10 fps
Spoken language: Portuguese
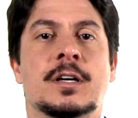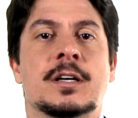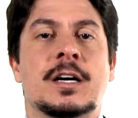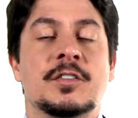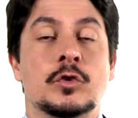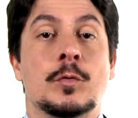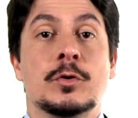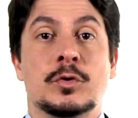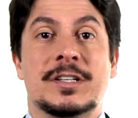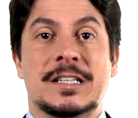Carcinoma
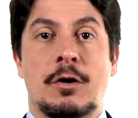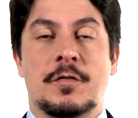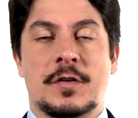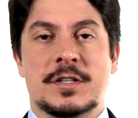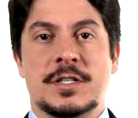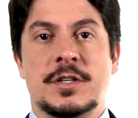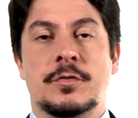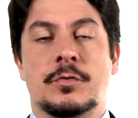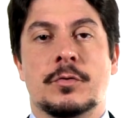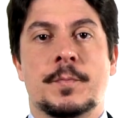ductal
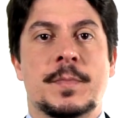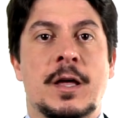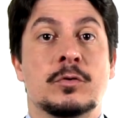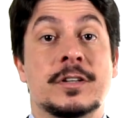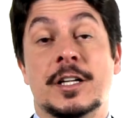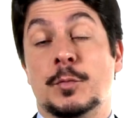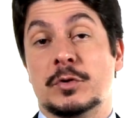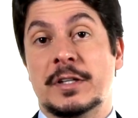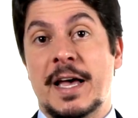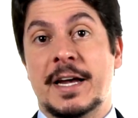invasivo é o termo
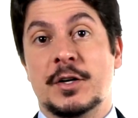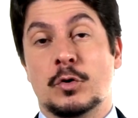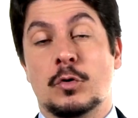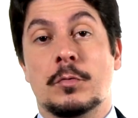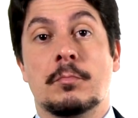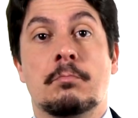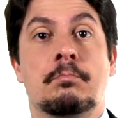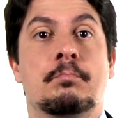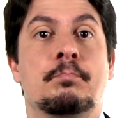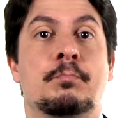técnico
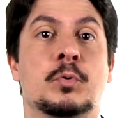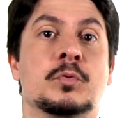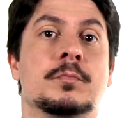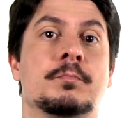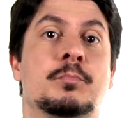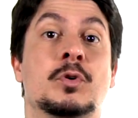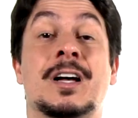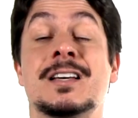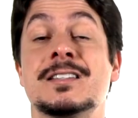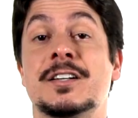para o
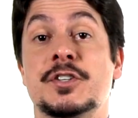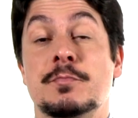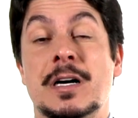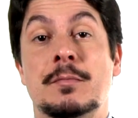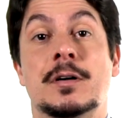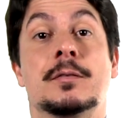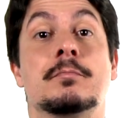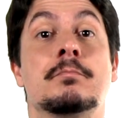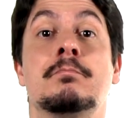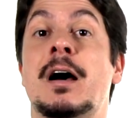câncer de mama
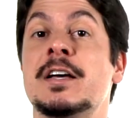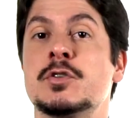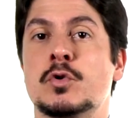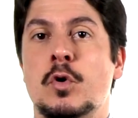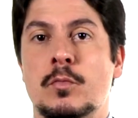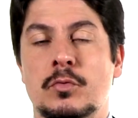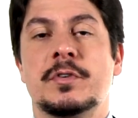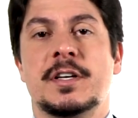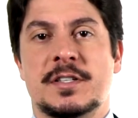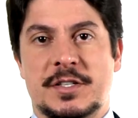mais comum
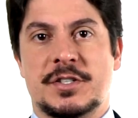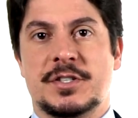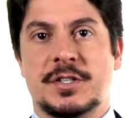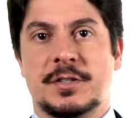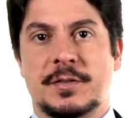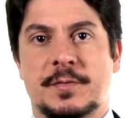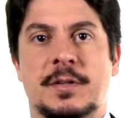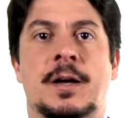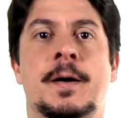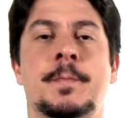que existe,
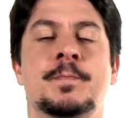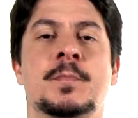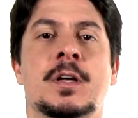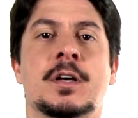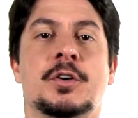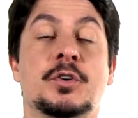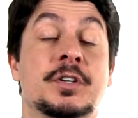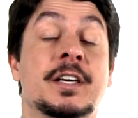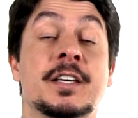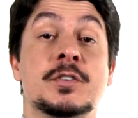tá? E o
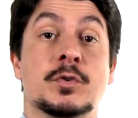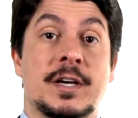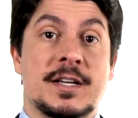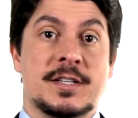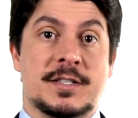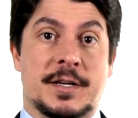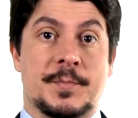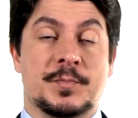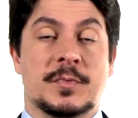que, que isso quer dizer?